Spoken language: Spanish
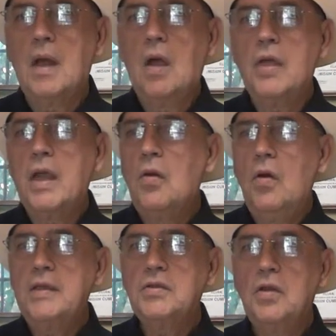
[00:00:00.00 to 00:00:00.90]
aunque
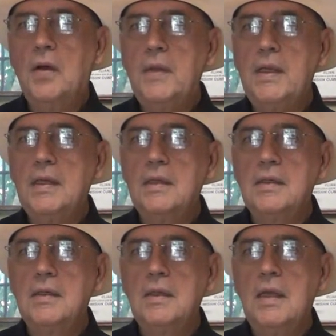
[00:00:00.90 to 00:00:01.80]
no lo es todavía,
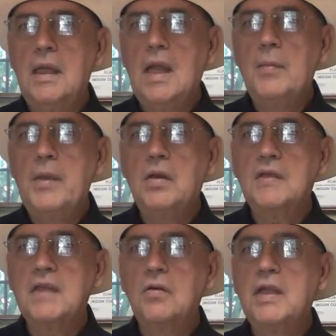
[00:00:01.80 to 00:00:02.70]
en camino
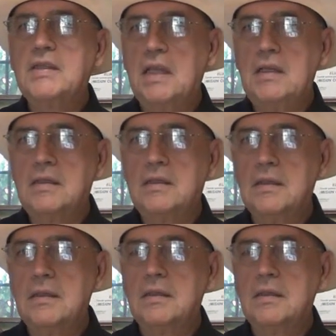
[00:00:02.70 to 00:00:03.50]
a ser un estadista.